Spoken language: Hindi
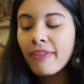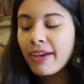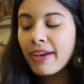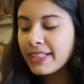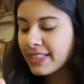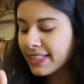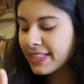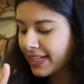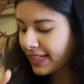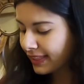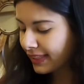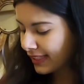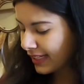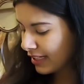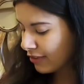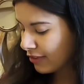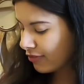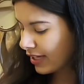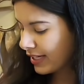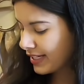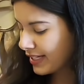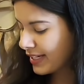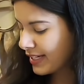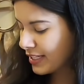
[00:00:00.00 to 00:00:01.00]
वैसे ये तीन
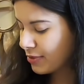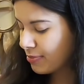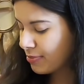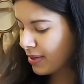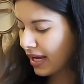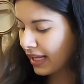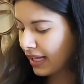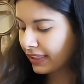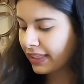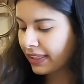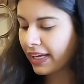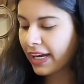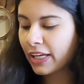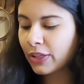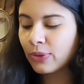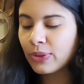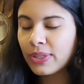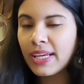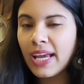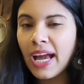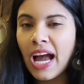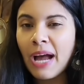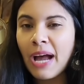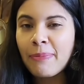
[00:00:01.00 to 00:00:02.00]
वेरियंट में आता है तो
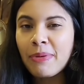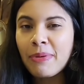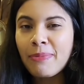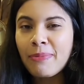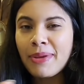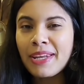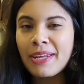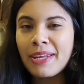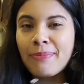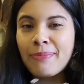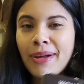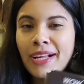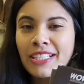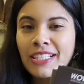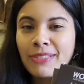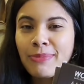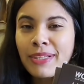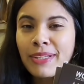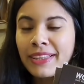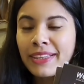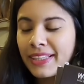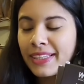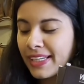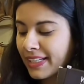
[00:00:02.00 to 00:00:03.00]
यहाँ पे मेरे पास
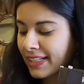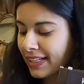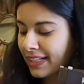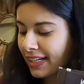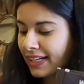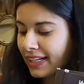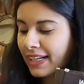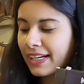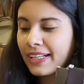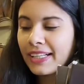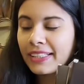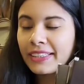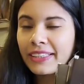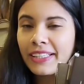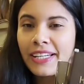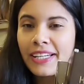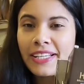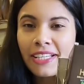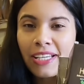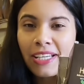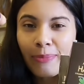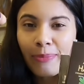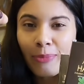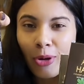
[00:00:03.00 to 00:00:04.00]
में तीन तीन अलग अलग
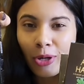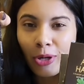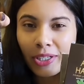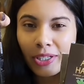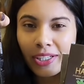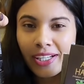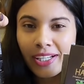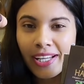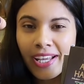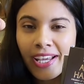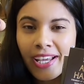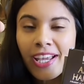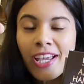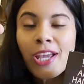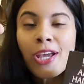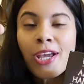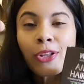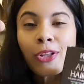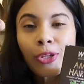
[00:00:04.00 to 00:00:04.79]
तरह के बॉटल हैं